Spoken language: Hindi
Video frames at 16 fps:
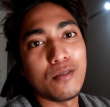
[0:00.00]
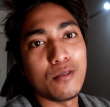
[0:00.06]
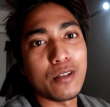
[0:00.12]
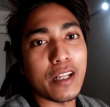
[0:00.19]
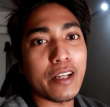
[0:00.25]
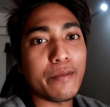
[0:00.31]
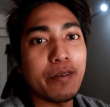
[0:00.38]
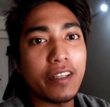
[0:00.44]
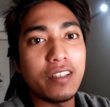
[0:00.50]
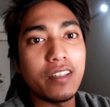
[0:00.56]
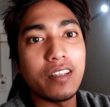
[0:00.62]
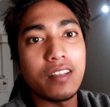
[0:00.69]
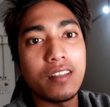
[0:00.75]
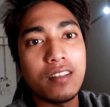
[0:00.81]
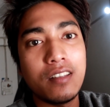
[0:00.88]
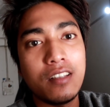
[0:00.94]
उठा के फेंक
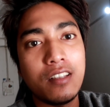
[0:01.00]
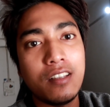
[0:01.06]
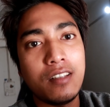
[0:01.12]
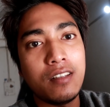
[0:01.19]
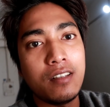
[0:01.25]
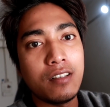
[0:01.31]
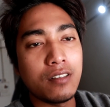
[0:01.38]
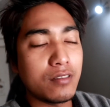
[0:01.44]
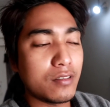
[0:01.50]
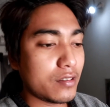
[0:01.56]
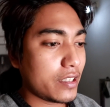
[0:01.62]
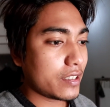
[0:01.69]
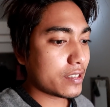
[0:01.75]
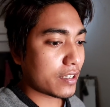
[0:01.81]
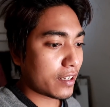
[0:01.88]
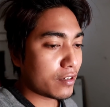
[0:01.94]
दिया तो
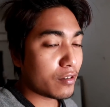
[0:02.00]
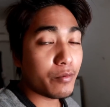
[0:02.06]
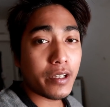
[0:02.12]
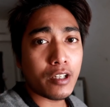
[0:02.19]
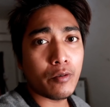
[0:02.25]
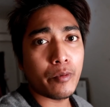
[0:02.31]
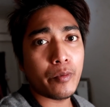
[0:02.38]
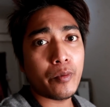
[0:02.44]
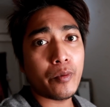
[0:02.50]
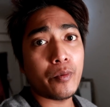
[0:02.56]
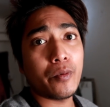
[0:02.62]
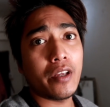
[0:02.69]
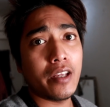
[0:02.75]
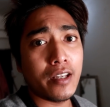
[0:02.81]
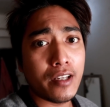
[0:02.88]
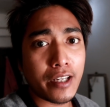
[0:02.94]
दैट्स काइंड ऑफ
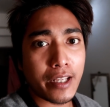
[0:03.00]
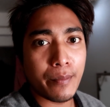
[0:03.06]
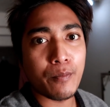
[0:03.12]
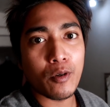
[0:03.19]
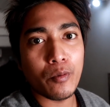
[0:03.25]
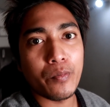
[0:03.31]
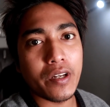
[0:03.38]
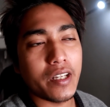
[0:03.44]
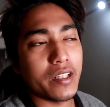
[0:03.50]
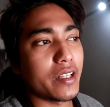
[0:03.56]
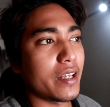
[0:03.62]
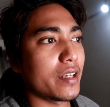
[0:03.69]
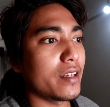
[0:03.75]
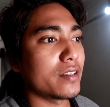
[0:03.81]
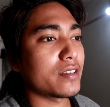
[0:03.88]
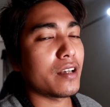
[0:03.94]
इन अप्रोप्रिएट
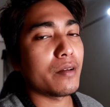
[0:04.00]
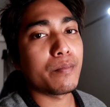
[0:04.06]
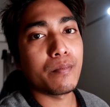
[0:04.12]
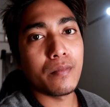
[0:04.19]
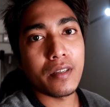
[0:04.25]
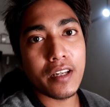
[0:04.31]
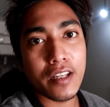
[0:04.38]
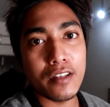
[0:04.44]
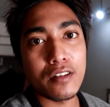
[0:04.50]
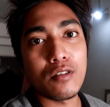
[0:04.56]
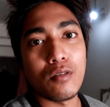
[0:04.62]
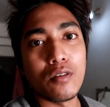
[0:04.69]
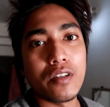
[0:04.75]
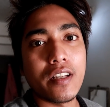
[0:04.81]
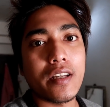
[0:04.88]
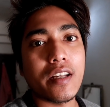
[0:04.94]
है आप रेंट
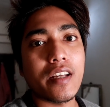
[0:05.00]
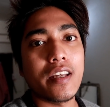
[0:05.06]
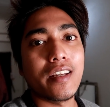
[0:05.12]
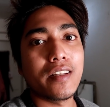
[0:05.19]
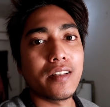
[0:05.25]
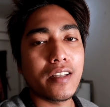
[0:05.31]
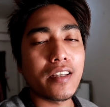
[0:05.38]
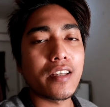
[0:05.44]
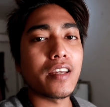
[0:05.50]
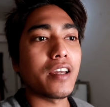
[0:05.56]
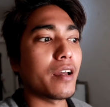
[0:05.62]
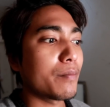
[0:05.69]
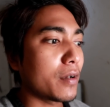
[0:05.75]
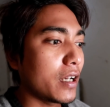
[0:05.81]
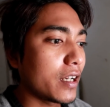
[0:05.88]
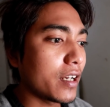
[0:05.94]
ऑनर हैं ठीक है
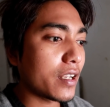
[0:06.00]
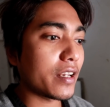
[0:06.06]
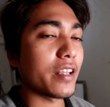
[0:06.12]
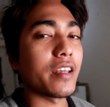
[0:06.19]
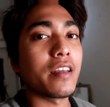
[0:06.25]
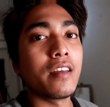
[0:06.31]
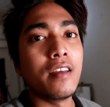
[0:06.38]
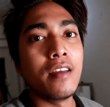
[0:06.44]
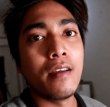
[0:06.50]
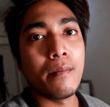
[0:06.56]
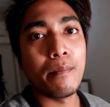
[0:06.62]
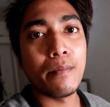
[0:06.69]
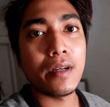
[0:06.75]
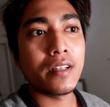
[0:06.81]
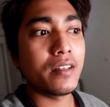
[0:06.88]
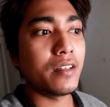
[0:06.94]
आपका घर है
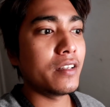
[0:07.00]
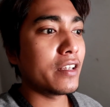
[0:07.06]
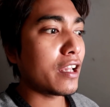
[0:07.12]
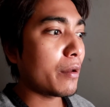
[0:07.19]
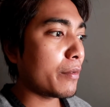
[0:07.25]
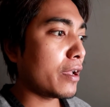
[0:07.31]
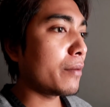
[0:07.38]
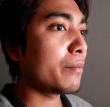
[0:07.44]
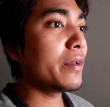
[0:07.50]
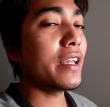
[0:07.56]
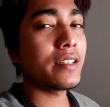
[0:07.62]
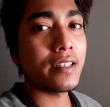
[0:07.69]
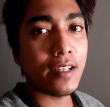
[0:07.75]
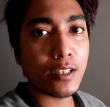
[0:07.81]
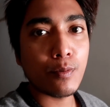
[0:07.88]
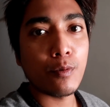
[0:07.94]
बट यहाँ में हम भी
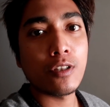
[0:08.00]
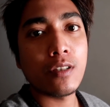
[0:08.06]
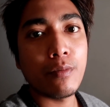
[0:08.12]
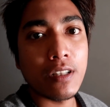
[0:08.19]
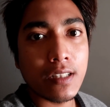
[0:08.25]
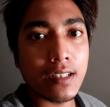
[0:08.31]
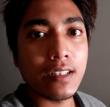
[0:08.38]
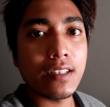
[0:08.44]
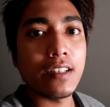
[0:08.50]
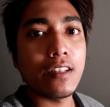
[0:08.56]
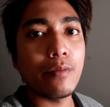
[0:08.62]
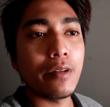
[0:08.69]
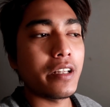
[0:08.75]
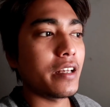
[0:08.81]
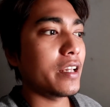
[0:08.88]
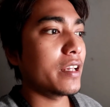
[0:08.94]
एज ए रिस्पॉन्सिबल सिटीजन ही
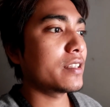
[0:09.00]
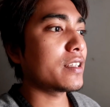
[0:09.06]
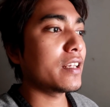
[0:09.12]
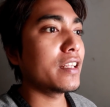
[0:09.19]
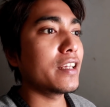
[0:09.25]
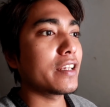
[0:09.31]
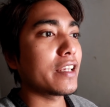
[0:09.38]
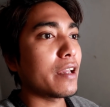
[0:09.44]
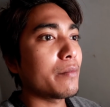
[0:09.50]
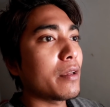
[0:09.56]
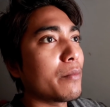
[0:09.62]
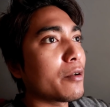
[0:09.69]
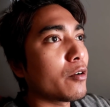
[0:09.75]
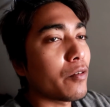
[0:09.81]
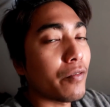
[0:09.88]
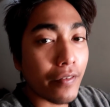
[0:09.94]
बैठे हैं ऐसा नहीं है कि हमें
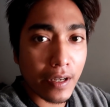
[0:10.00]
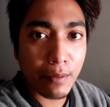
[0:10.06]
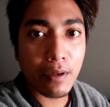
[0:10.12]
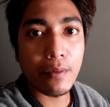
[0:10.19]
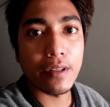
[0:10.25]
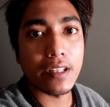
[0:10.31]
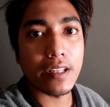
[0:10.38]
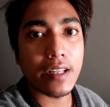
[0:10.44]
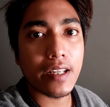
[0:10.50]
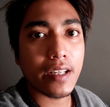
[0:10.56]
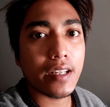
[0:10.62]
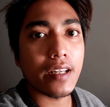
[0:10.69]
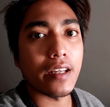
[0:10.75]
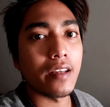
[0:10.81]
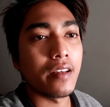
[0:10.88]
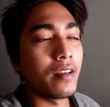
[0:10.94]
हमें कोई फ्री में बैठ रहे हैं
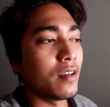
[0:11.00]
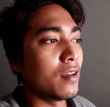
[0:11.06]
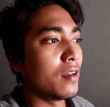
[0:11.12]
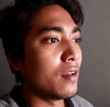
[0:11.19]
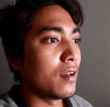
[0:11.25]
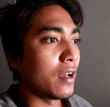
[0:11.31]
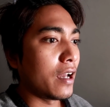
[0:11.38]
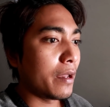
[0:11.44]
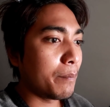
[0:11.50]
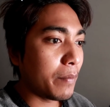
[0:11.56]
नहीं आई